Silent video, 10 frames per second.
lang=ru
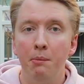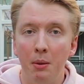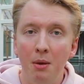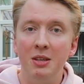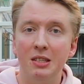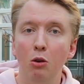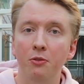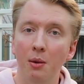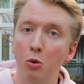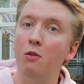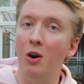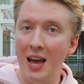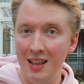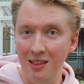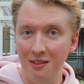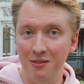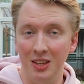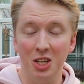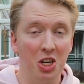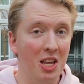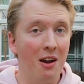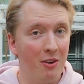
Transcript: Помимо слов на букву «Н» в отношении